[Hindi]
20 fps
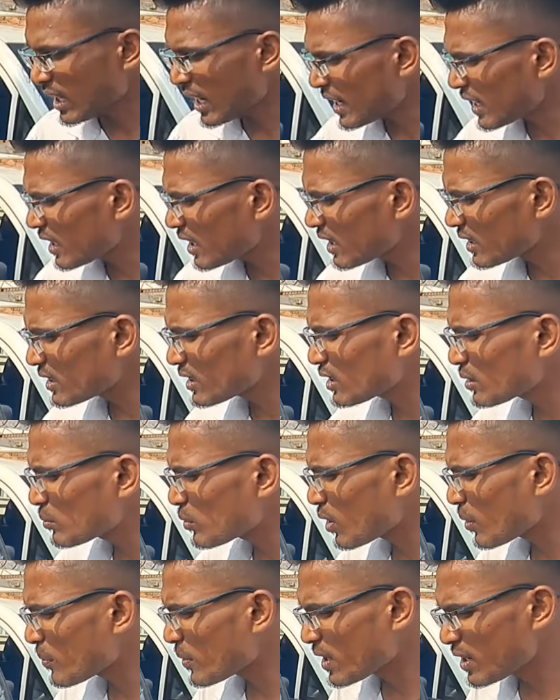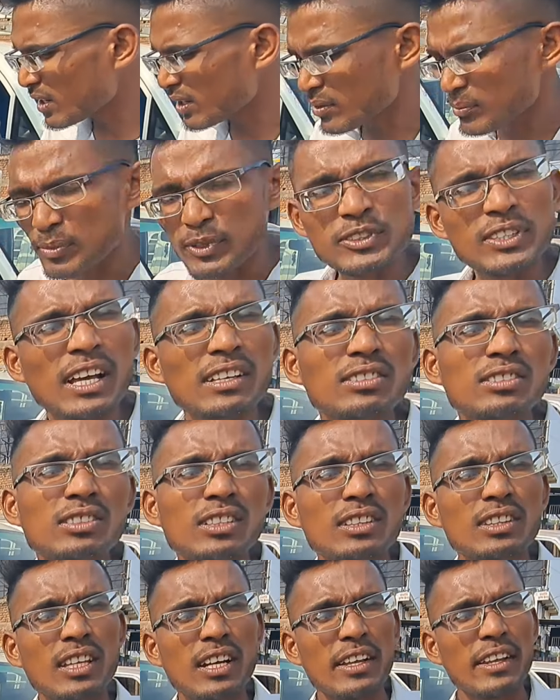गाड़ी ला दे देबो अपन पचास से
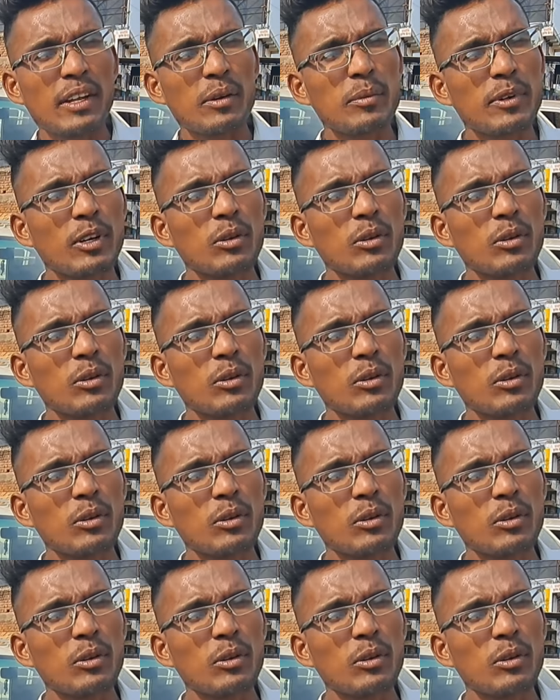सत्तर हजार